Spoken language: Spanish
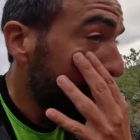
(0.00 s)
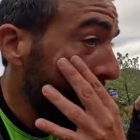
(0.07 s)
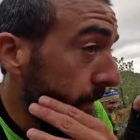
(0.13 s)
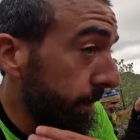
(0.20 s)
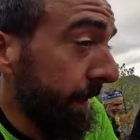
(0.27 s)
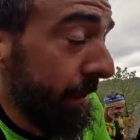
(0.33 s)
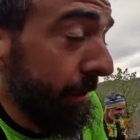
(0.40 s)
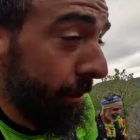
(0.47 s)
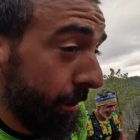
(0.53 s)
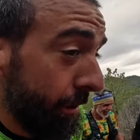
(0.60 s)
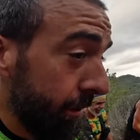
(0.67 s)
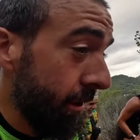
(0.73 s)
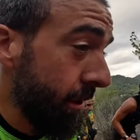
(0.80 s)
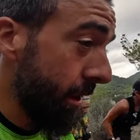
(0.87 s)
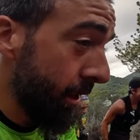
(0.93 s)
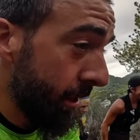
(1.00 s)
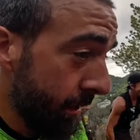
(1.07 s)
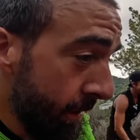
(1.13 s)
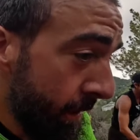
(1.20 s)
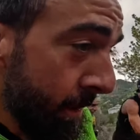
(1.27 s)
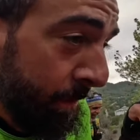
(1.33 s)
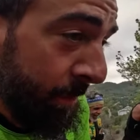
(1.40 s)
Sufriendo
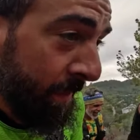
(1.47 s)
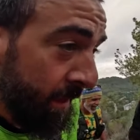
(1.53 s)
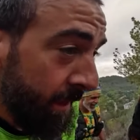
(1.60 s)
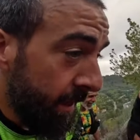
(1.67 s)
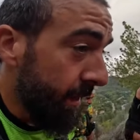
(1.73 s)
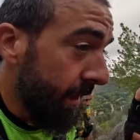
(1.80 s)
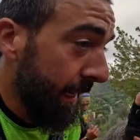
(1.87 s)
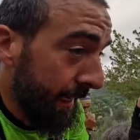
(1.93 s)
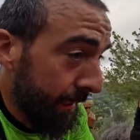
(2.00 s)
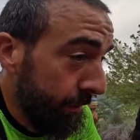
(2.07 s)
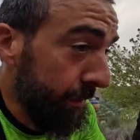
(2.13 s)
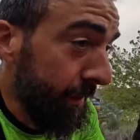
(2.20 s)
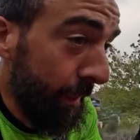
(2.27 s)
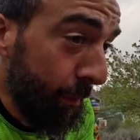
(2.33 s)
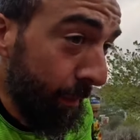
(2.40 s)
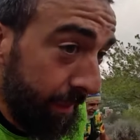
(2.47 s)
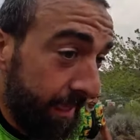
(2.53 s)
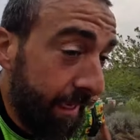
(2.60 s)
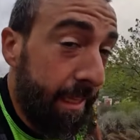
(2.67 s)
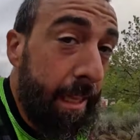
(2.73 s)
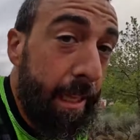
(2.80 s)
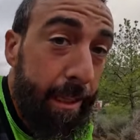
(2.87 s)
las
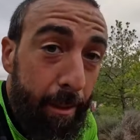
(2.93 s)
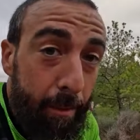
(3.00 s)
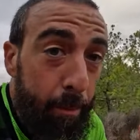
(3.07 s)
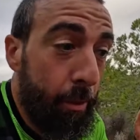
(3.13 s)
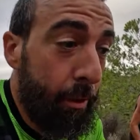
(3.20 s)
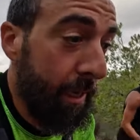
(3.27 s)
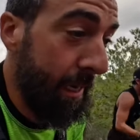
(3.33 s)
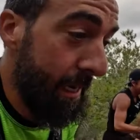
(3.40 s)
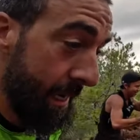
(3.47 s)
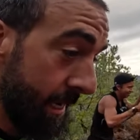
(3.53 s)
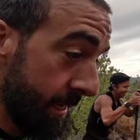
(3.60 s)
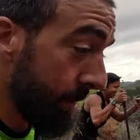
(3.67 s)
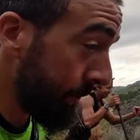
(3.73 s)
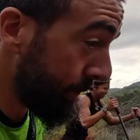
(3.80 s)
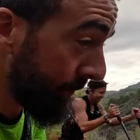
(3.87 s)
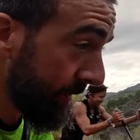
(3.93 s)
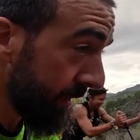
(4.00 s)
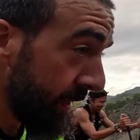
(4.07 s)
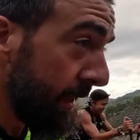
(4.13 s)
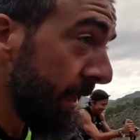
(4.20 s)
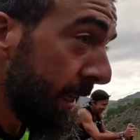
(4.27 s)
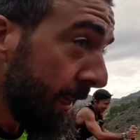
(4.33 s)
consecuencias del temporal.
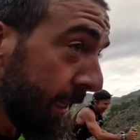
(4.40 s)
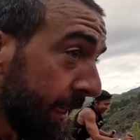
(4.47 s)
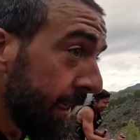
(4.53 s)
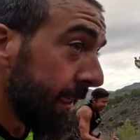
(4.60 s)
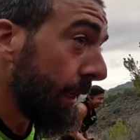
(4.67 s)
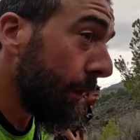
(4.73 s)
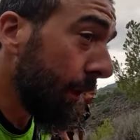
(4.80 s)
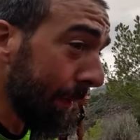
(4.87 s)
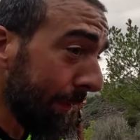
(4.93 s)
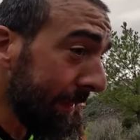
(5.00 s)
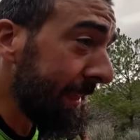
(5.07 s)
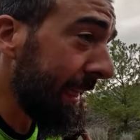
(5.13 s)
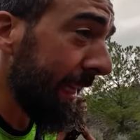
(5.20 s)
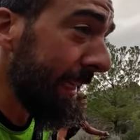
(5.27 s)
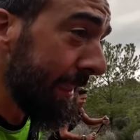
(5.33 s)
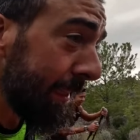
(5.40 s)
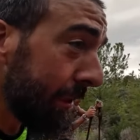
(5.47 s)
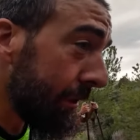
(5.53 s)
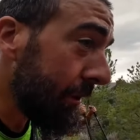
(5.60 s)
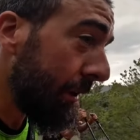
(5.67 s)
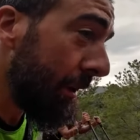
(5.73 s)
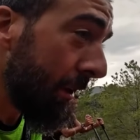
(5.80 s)
Seguramente
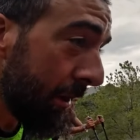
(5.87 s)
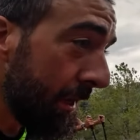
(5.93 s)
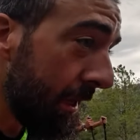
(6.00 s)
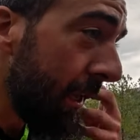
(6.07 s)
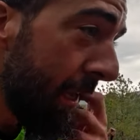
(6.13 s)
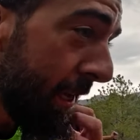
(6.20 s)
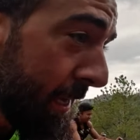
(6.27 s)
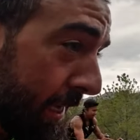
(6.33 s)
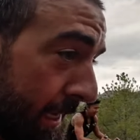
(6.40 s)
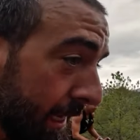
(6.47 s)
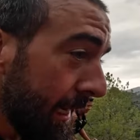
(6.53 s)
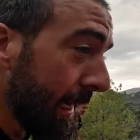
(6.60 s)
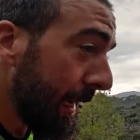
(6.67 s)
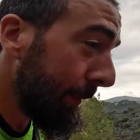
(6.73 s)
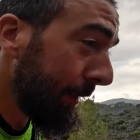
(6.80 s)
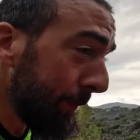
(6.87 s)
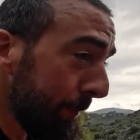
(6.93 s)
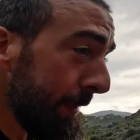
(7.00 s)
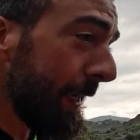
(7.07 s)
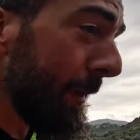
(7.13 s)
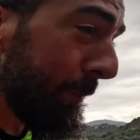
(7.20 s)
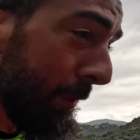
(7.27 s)
Indio la habrá
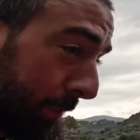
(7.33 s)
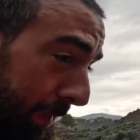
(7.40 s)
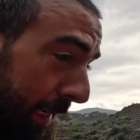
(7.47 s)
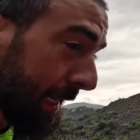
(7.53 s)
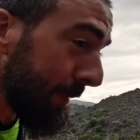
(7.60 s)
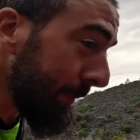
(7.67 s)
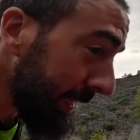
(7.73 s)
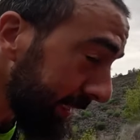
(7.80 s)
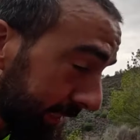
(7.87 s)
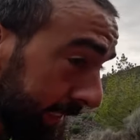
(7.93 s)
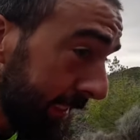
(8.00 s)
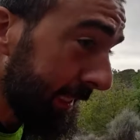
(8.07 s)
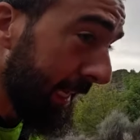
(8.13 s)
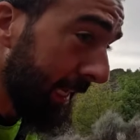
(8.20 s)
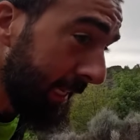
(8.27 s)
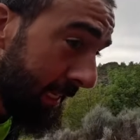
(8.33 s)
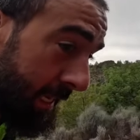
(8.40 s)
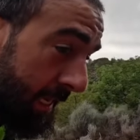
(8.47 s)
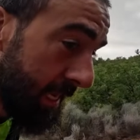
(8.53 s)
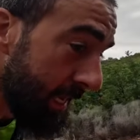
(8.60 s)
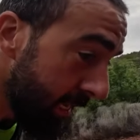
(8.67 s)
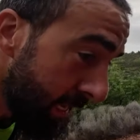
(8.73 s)
pillado el móvil a la Martita,
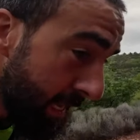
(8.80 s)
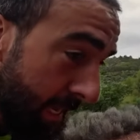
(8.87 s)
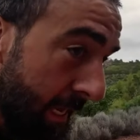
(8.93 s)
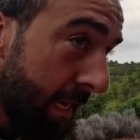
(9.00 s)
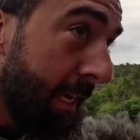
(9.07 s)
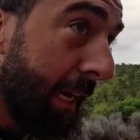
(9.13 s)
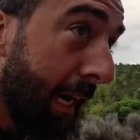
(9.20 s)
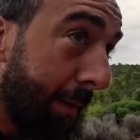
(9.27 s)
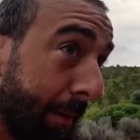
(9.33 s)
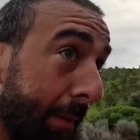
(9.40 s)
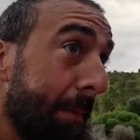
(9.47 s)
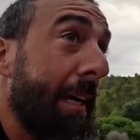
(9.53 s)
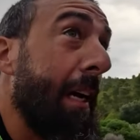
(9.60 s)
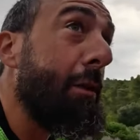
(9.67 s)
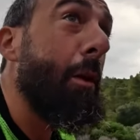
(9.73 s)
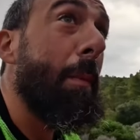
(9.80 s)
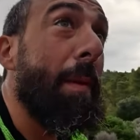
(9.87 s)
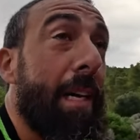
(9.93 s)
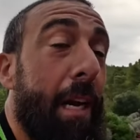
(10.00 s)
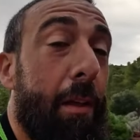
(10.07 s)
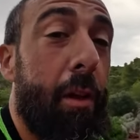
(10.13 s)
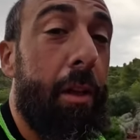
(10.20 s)
habrá mirado su
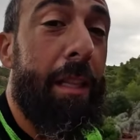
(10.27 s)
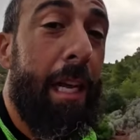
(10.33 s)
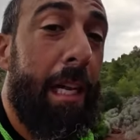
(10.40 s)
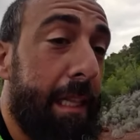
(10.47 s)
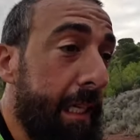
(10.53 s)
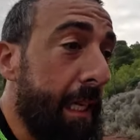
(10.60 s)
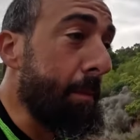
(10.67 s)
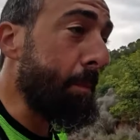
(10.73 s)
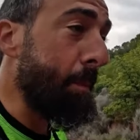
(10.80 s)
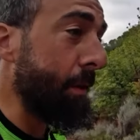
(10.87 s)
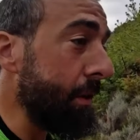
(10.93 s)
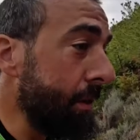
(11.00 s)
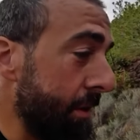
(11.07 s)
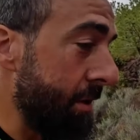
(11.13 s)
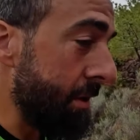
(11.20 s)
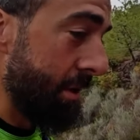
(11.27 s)
aplicación del tiempo